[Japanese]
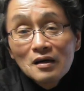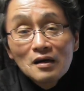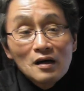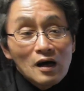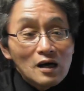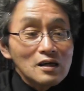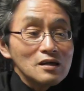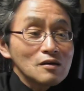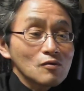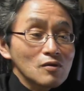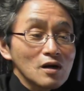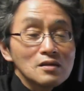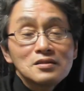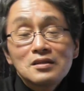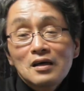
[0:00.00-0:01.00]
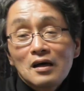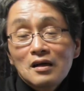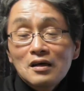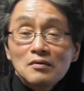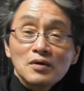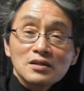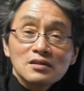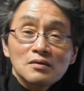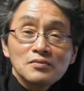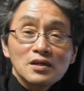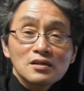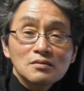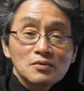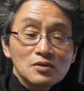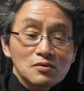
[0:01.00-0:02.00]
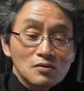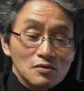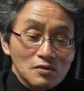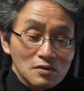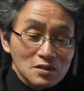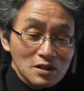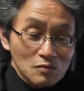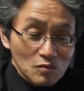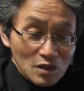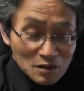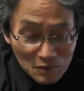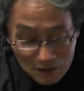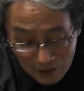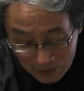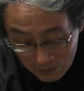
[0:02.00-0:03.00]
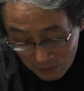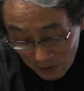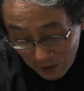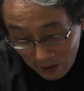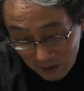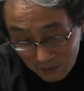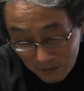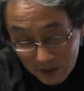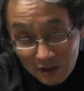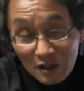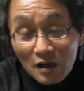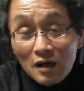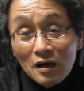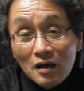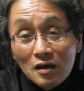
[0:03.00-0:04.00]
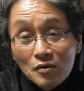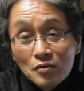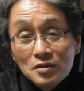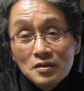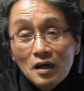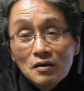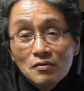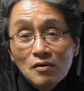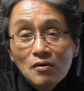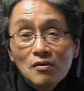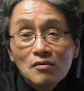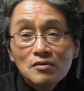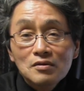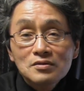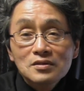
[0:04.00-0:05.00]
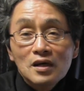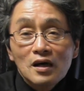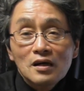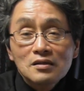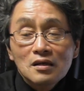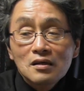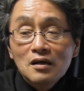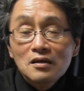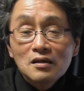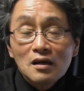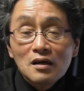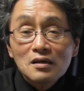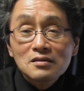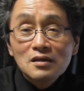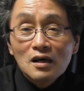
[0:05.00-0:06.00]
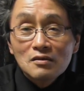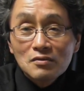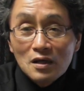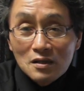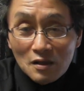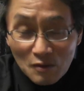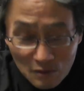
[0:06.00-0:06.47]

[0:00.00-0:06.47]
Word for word: はい、ご覧になられました皆様どのように思われましたでしょうかまたご意見をお寄せいただけたら幸いでご